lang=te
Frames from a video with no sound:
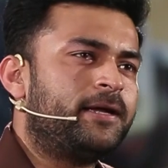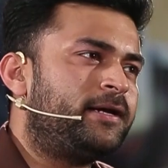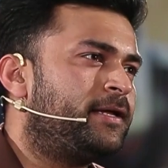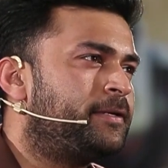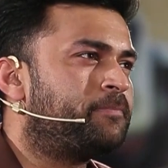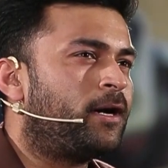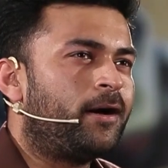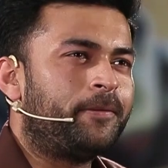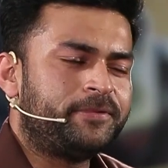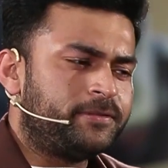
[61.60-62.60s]
అంటే
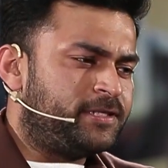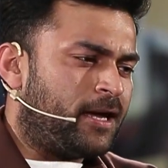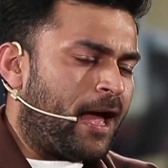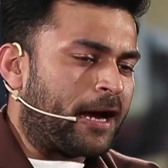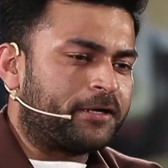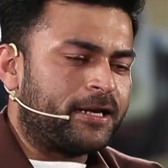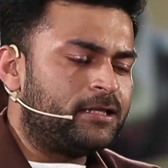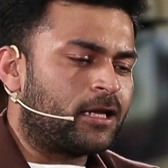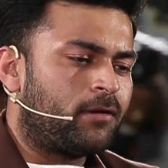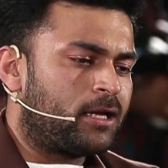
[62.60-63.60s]
యాక్టర్ అయిన
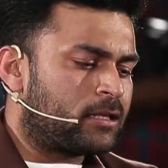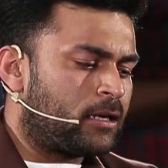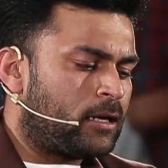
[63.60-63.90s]
తర్వాత